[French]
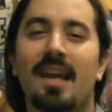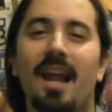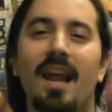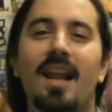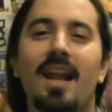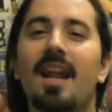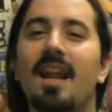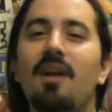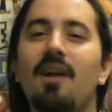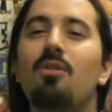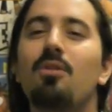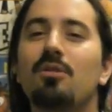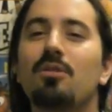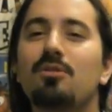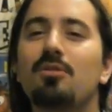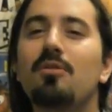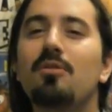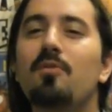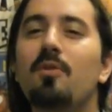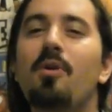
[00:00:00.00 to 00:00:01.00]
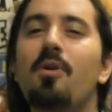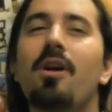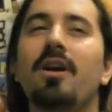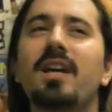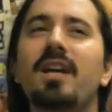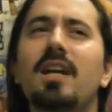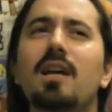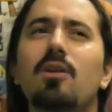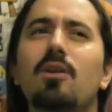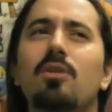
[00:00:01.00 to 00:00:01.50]
là, on retrouve le
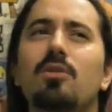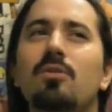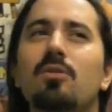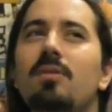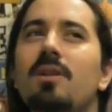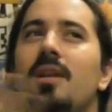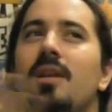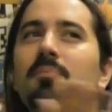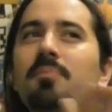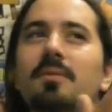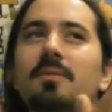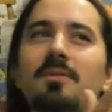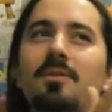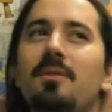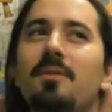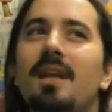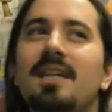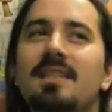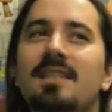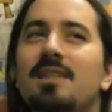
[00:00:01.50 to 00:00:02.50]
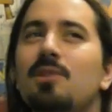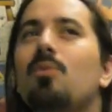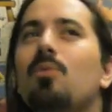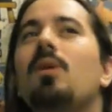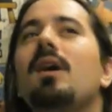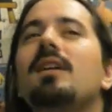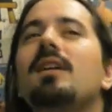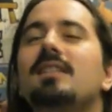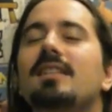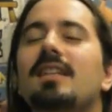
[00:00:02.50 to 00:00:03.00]
Henri euh, de, la
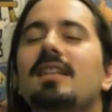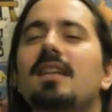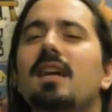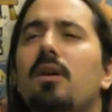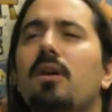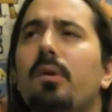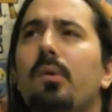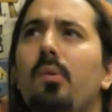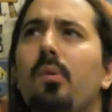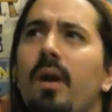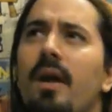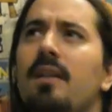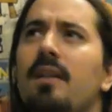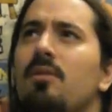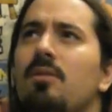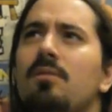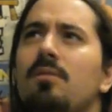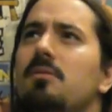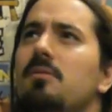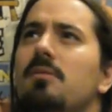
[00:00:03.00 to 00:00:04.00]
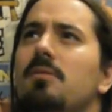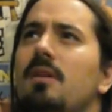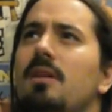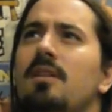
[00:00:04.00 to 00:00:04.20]
saison 1, c'est-à-dire que ouais non non,